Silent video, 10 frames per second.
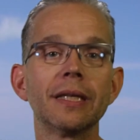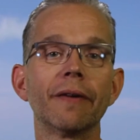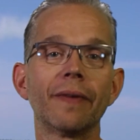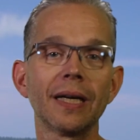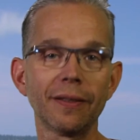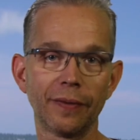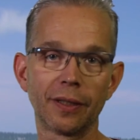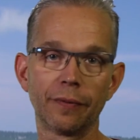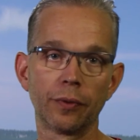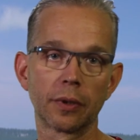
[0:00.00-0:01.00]
in der
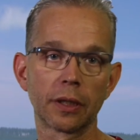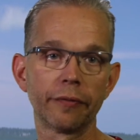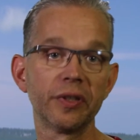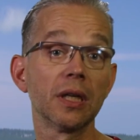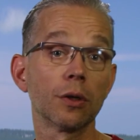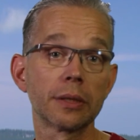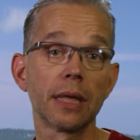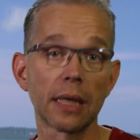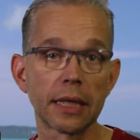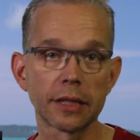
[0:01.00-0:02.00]
Weitwinkelfotografie auch
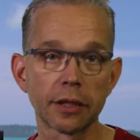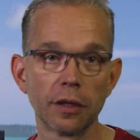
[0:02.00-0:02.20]
sehr leicht.